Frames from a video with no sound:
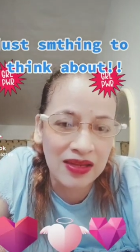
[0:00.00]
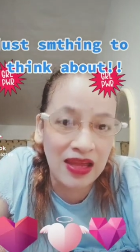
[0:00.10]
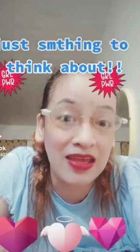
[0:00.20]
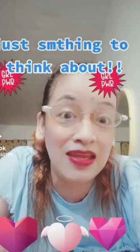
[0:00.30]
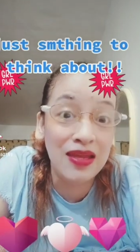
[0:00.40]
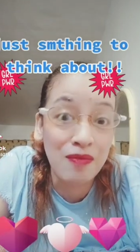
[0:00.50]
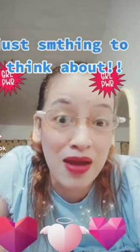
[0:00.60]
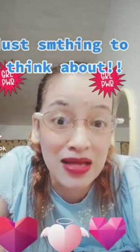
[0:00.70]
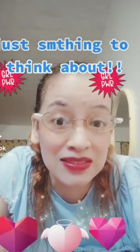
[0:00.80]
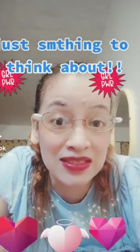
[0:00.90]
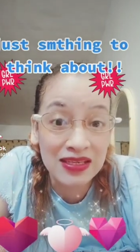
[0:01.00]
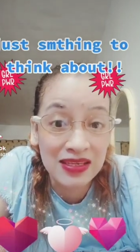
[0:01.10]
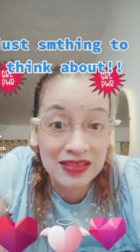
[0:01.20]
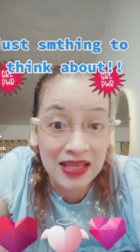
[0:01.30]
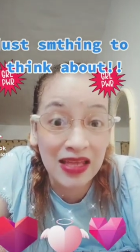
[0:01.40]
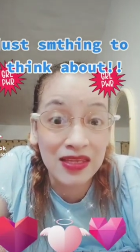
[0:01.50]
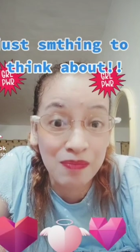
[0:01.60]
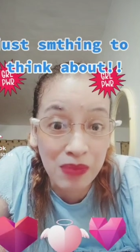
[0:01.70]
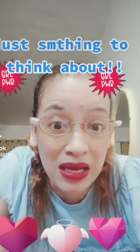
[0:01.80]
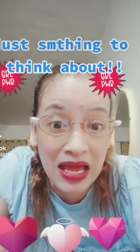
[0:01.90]
ay ilabas sa kanyang
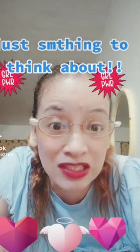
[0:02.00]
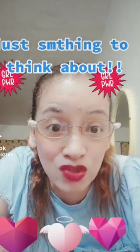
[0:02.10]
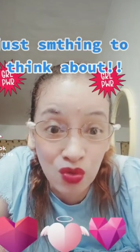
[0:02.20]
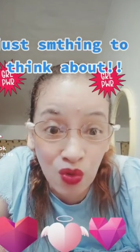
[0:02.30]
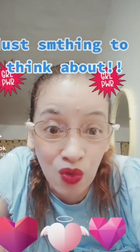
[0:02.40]
palasyo.